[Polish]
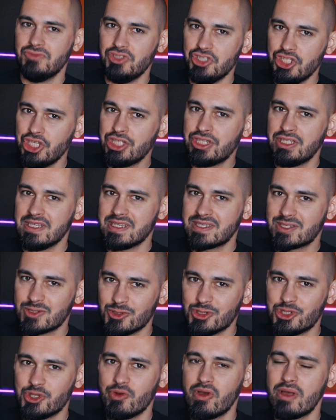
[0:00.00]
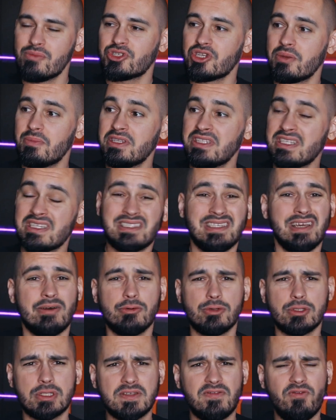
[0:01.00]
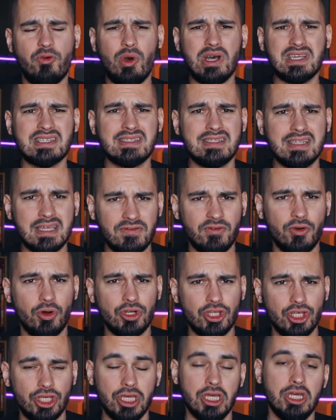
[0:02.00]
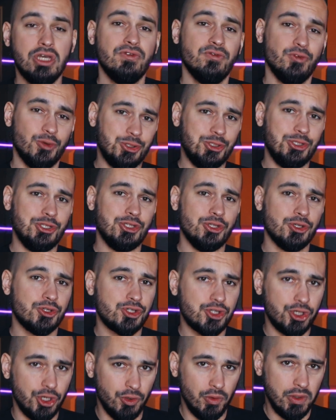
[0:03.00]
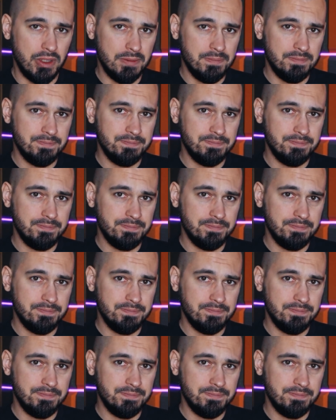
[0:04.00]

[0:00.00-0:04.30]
Nigdy nie sądziłem, że będę chciał z własnej woli wrócić do szkoły.